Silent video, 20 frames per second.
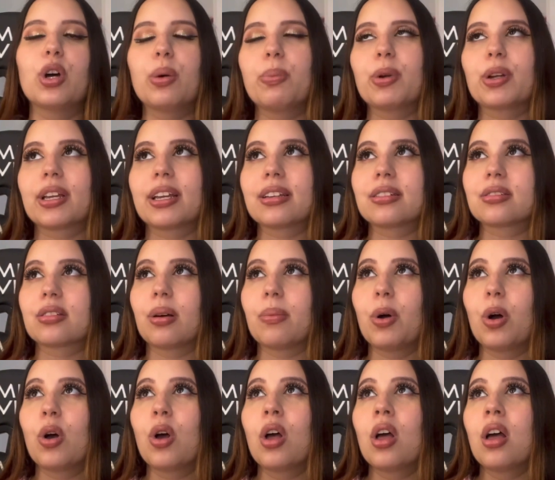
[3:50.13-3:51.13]
No, porque
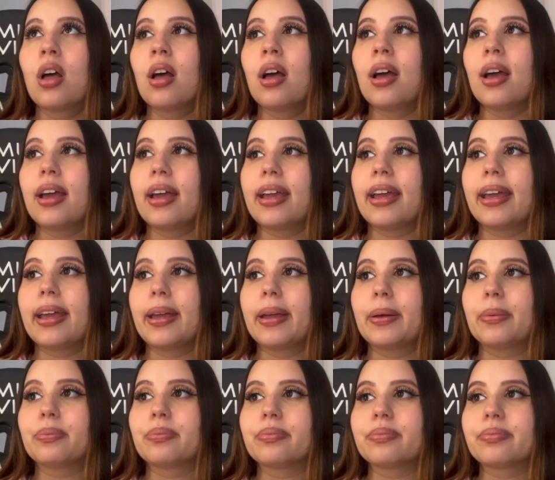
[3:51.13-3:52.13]
es como
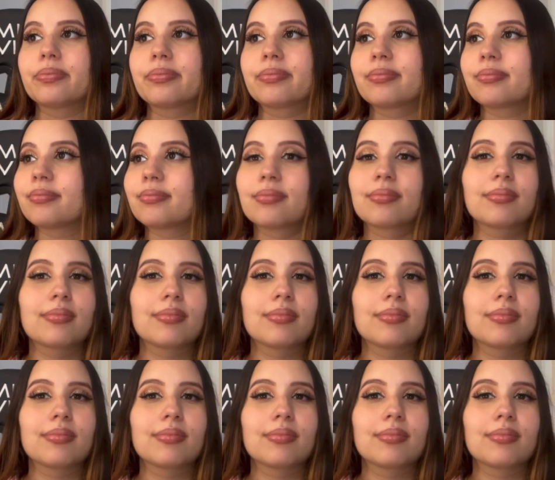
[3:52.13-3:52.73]
em,